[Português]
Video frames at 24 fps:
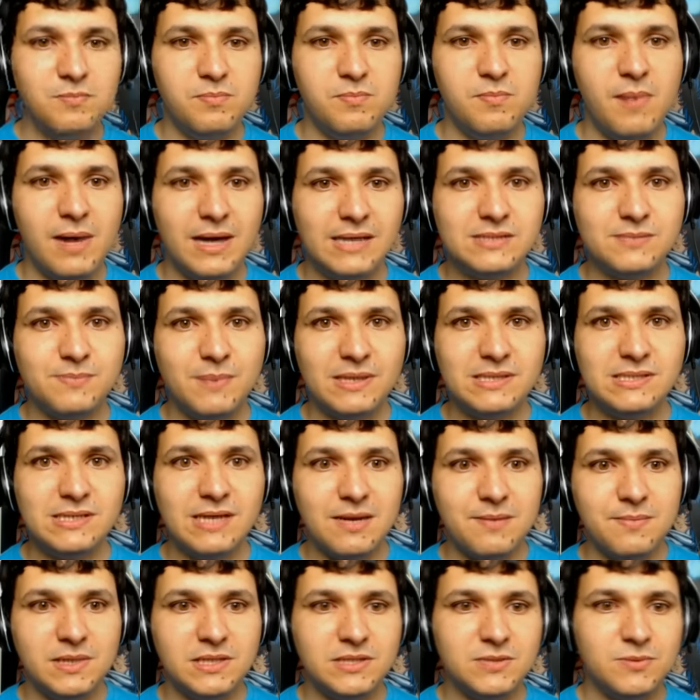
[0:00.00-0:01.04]
Mas
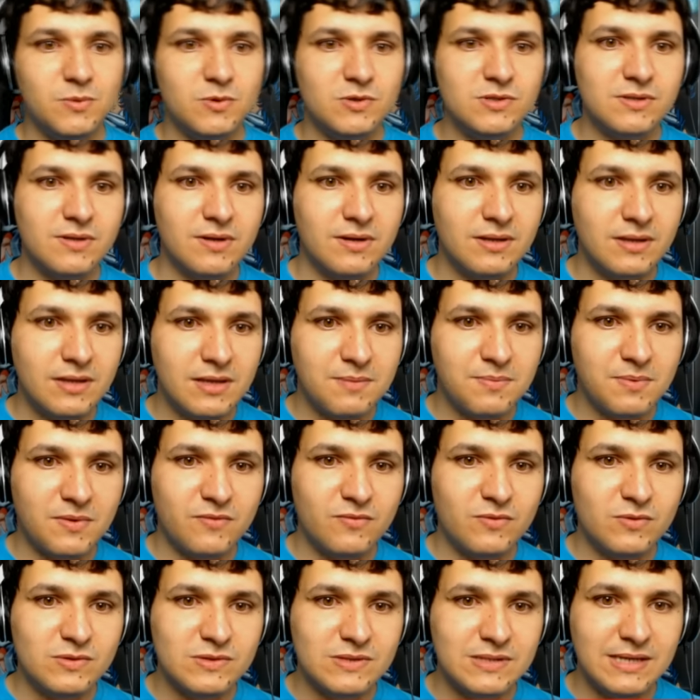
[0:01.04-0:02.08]
basicamente mostrando aqui para
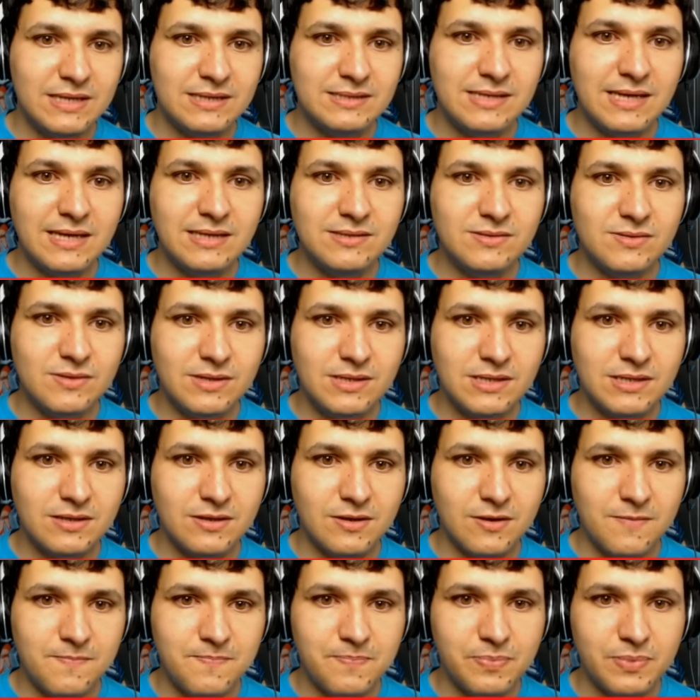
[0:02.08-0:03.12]
vocês é isso
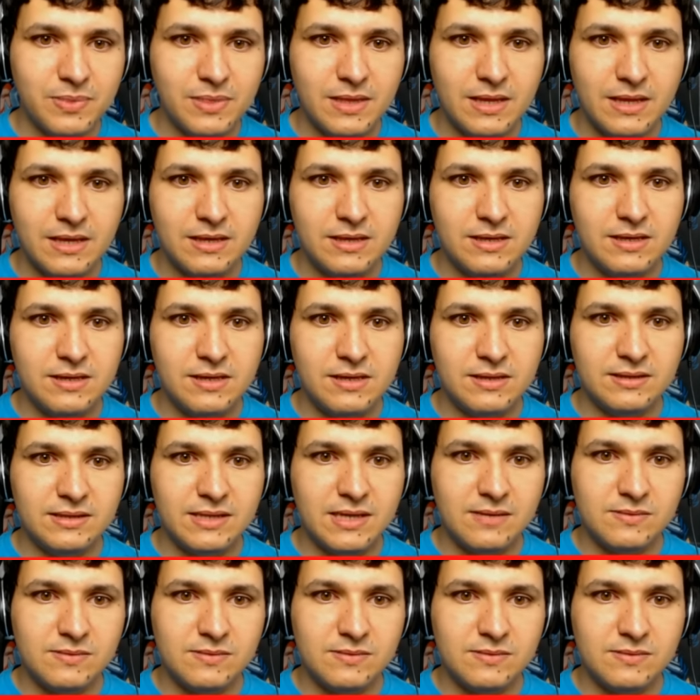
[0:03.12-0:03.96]
aqui, ó.